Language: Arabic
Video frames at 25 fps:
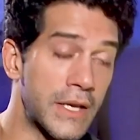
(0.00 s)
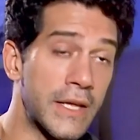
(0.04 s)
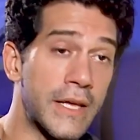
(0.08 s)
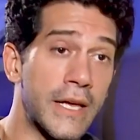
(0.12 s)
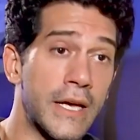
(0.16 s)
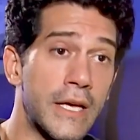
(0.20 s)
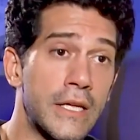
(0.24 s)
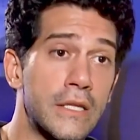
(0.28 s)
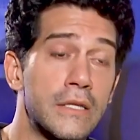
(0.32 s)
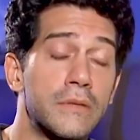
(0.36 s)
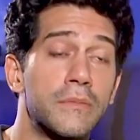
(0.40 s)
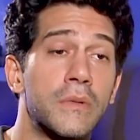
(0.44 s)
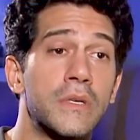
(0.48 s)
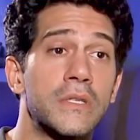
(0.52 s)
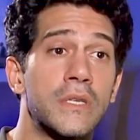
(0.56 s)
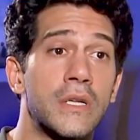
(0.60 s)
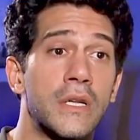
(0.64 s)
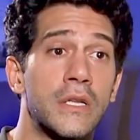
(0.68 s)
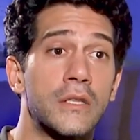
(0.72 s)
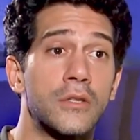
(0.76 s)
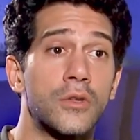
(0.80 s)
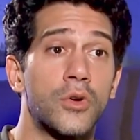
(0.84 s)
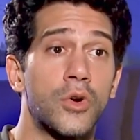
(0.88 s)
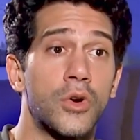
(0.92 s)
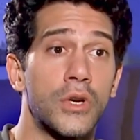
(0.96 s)
اللي كان
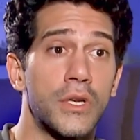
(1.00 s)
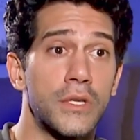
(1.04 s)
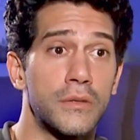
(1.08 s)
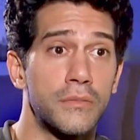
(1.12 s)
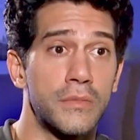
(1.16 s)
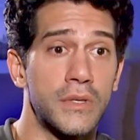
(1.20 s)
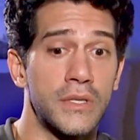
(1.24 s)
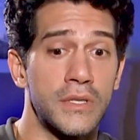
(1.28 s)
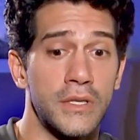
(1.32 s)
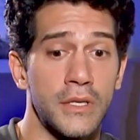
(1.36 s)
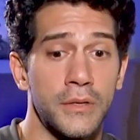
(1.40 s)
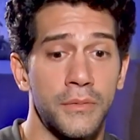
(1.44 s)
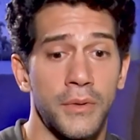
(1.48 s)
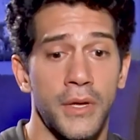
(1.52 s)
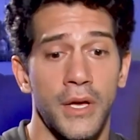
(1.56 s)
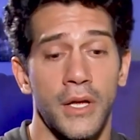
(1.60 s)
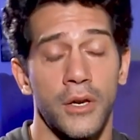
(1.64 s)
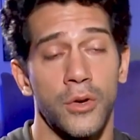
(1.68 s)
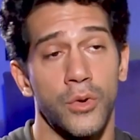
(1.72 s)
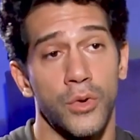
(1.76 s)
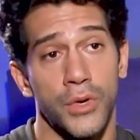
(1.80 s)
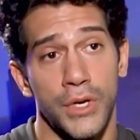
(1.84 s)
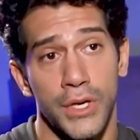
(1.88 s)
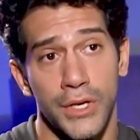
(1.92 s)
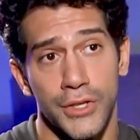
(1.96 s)
مثلا كولين بيدير بيها
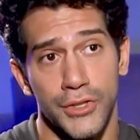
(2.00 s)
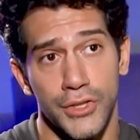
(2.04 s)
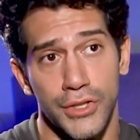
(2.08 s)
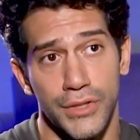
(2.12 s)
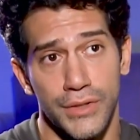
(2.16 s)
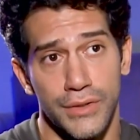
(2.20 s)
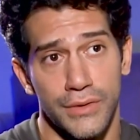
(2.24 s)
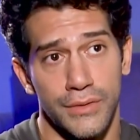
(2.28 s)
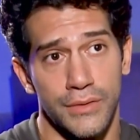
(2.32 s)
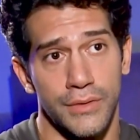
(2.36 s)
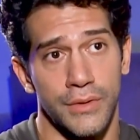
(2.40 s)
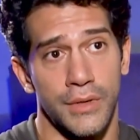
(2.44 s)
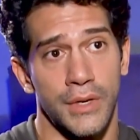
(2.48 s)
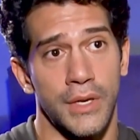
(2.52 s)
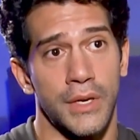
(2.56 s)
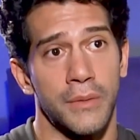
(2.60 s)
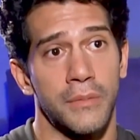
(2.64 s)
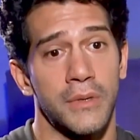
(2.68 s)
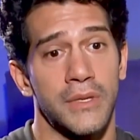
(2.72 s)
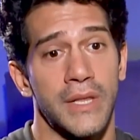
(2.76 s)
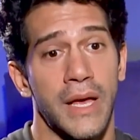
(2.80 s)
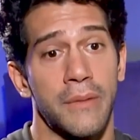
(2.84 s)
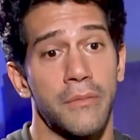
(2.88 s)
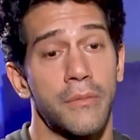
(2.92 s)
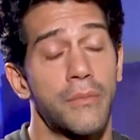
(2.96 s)
اللوكيشن اللي
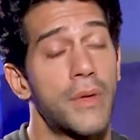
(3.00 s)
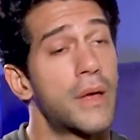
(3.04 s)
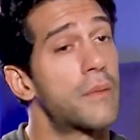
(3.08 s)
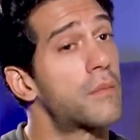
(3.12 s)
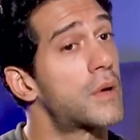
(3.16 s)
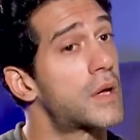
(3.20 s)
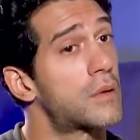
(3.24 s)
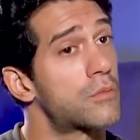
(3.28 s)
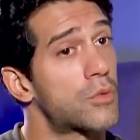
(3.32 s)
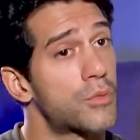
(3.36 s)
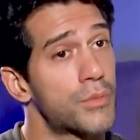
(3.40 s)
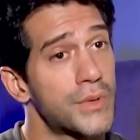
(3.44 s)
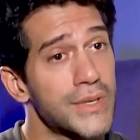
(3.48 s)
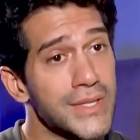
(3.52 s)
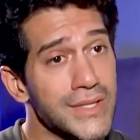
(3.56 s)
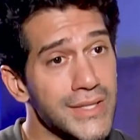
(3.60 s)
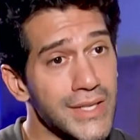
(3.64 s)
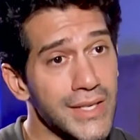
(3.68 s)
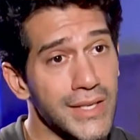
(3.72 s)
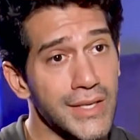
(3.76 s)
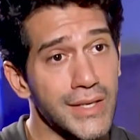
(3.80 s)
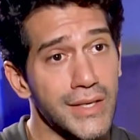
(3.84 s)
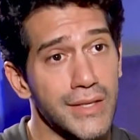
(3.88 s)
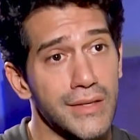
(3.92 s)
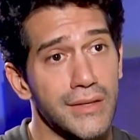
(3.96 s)
بيتعامل بيها مع
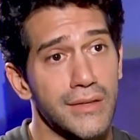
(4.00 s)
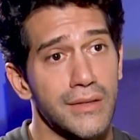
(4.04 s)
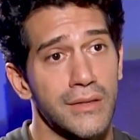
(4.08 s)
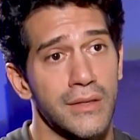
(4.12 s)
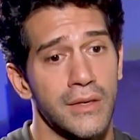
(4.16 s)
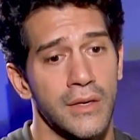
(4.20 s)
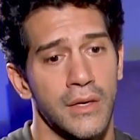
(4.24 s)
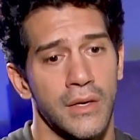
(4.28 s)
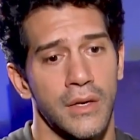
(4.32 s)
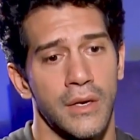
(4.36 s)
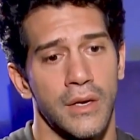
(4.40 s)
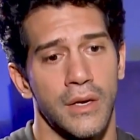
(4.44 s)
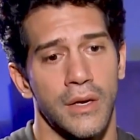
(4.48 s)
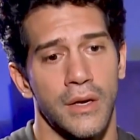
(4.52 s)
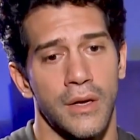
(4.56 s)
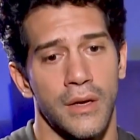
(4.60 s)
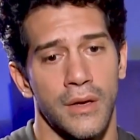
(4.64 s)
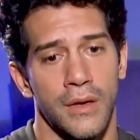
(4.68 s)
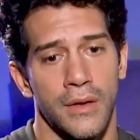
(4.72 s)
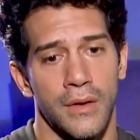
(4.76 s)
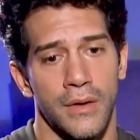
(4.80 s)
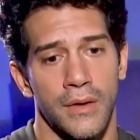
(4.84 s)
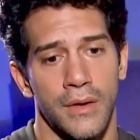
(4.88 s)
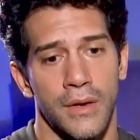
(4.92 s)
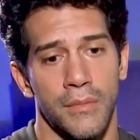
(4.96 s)
الممثلين
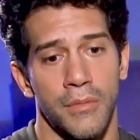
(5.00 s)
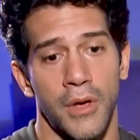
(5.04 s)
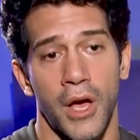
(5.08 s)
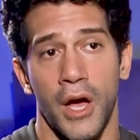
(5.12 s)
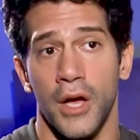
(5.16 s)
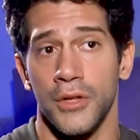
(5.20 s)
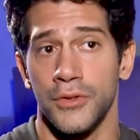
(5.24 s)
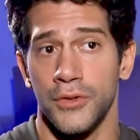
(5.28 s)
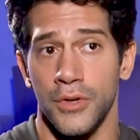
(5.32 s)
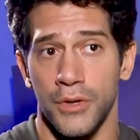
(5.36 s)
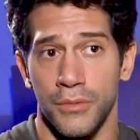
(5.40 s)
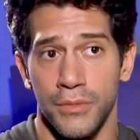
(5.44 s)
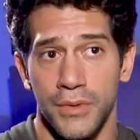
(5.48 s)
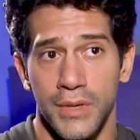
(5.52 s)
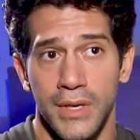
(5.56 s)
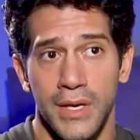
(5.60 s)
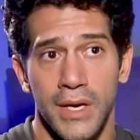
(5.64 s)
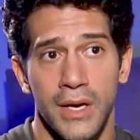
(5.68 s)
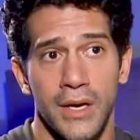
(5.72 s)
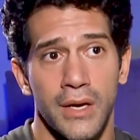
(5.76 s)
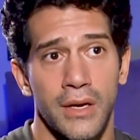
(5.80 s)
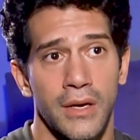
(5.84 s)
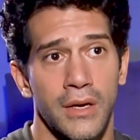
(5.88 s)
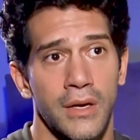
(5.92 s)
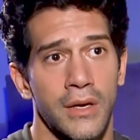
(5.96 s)
آه، اللي بيحضر
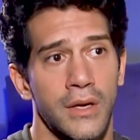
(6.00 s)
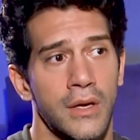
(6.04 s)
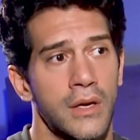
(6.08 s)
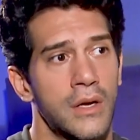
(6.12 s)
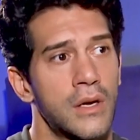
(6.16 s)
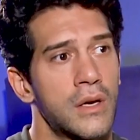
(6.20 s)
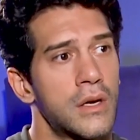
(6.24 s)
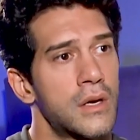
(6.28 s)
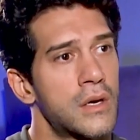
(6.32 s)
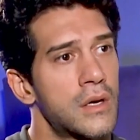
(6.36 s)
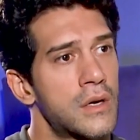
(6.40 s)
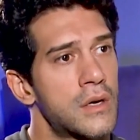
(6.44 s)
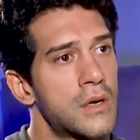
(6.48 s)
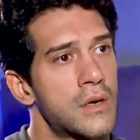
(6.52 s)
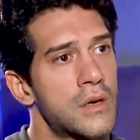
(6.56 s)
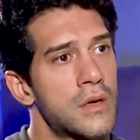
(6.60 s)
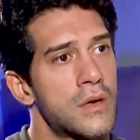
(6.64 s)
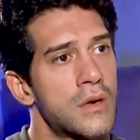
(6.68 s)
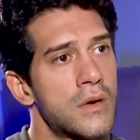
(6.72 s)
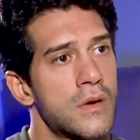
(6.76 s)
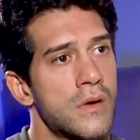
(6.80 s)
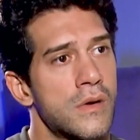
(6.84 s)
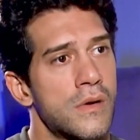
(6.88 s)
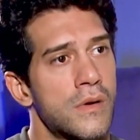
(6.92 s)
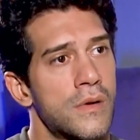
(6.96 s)
بيها
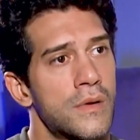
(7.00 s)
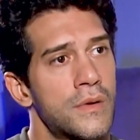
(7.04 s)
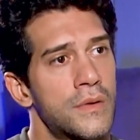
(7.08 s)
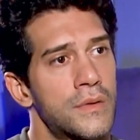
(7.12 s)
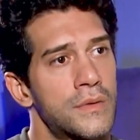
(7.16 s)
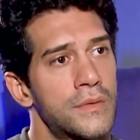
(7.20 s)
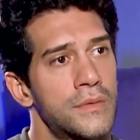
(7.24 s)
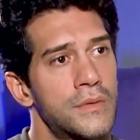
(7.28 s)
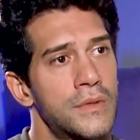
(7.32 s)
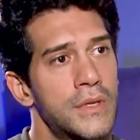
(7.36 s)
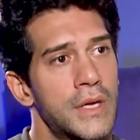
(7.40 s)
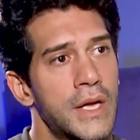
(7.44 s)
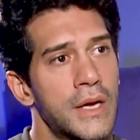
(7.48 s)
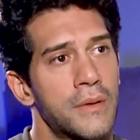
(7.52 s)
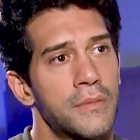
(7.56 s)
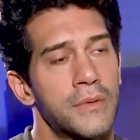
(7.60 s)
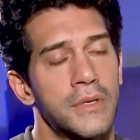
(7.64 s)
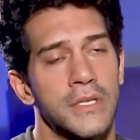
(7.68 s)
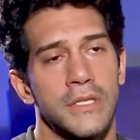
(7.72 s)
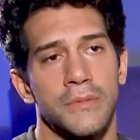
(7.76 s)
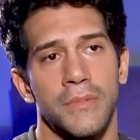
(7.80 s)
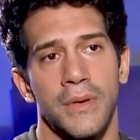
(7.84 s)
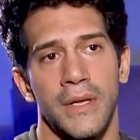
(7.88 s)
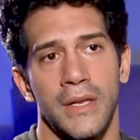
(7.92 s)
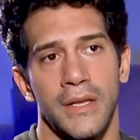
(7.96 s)
آه، دي كانت
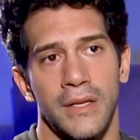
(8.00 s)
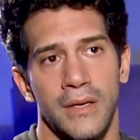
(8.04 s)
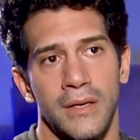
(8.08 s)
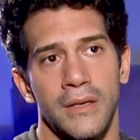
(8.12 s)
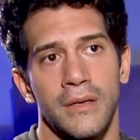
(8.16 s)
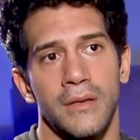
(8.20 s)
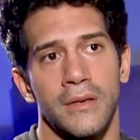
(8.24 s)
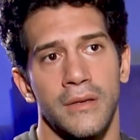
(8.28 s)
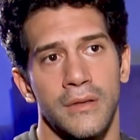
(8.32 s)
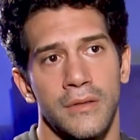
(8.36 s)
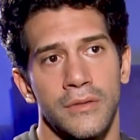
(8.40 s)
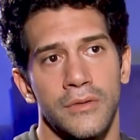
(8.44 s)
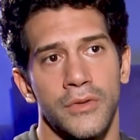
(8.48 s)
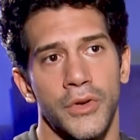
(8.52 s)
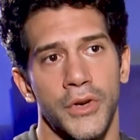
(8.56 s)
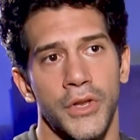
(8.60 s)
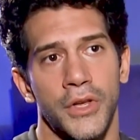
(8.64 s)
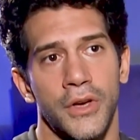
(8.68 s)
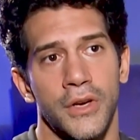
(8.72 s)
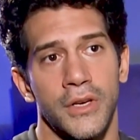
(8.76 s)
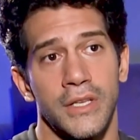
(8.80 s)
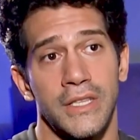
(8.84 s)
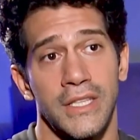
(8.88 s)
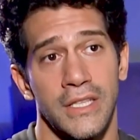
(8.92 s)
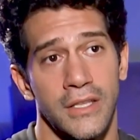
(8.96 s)
بالنسبه لي
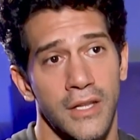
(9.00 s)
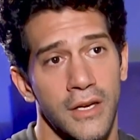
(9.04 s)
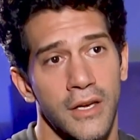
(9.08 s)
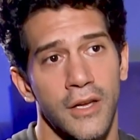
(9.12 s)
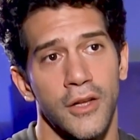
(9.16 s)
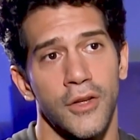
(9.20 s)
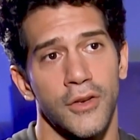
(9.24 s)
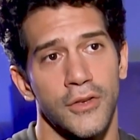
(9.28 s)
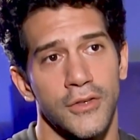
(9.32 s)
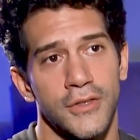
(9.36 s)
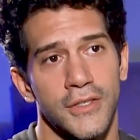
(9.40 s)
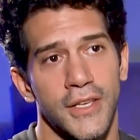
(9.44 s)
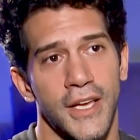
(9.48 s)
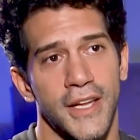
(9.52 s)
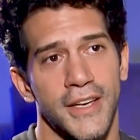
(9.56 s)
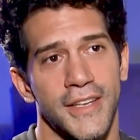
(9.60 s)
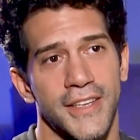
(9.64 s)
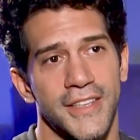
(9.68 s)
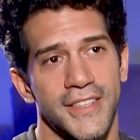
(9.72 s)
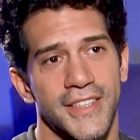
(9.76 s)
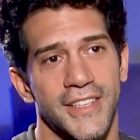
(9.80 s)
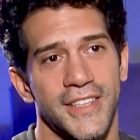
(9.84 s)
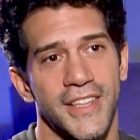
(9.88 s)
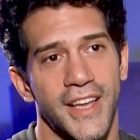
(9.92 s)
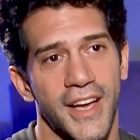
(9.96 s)
طريقه جديده خالص يعني
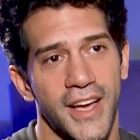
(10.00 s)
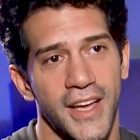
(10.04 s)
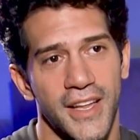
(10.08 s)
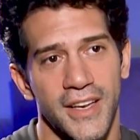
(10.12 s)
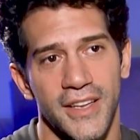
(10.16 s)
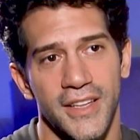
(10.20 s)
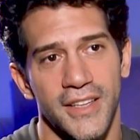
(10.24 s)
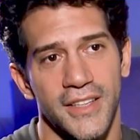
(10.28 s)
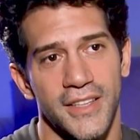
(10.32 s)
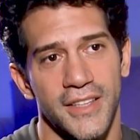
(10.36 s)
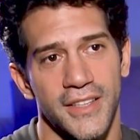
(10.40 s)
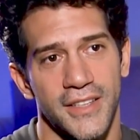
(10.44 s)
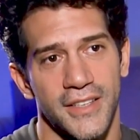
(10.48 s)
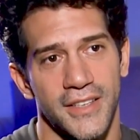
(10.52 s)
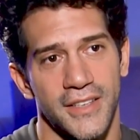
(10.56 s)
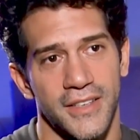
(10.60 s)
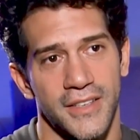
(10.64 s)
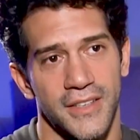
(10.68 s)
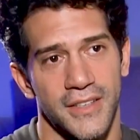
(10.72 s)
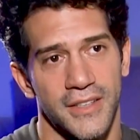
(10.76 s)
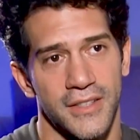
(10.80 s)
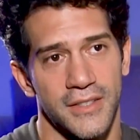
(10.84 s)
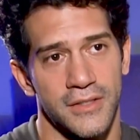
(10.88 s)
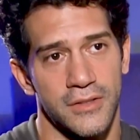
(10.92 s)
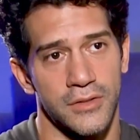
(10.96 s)
جديده على
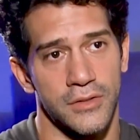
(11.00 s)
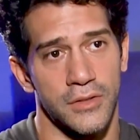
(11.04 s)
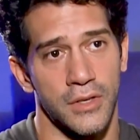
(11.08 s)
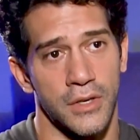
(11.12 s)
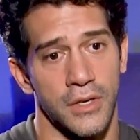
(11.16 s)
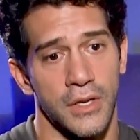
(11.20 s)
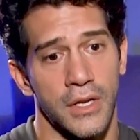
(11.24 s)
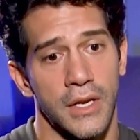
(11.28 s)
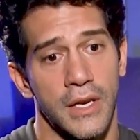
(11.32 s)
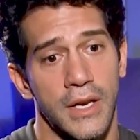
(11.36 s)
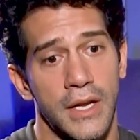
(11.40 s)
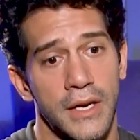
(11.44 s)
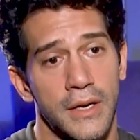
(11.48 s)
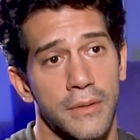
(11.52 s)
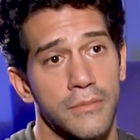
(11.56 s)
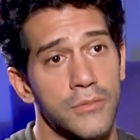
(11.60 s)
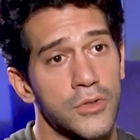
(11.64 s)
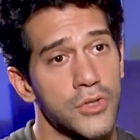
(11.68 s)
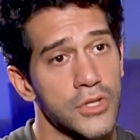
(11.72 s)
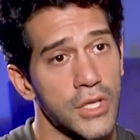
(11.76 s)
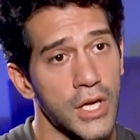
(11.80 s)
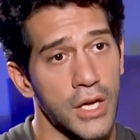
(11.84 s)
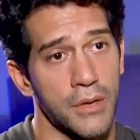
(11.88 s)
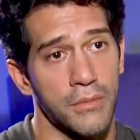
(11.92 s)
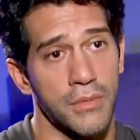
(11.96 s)
الطريقه اللي احنا
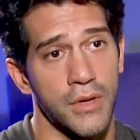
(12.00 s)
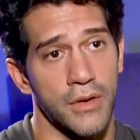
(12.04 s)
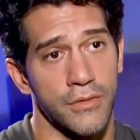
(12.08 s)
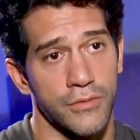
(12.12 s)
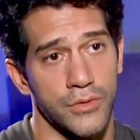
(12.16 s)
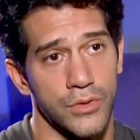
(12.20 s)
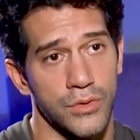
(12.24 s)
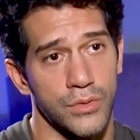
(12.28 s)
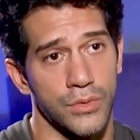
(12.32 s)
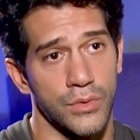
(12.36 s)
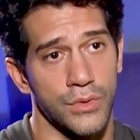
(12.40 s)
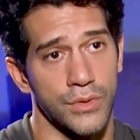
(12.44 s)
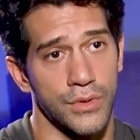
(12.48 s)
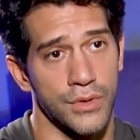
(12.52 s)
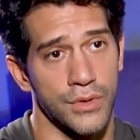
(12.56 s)
بنشتغل بيها في السوق